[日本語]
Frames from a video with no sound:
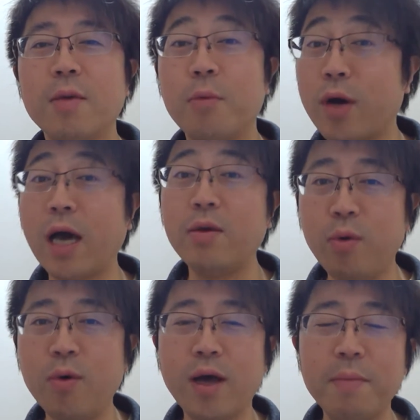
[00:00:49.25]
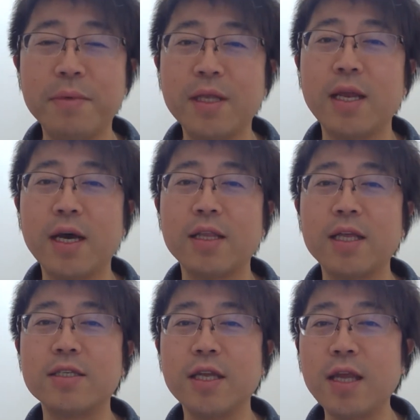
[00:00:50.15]
もう解放感みたいな
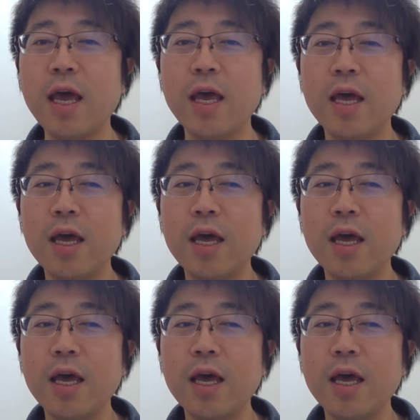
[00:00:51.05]
形でね、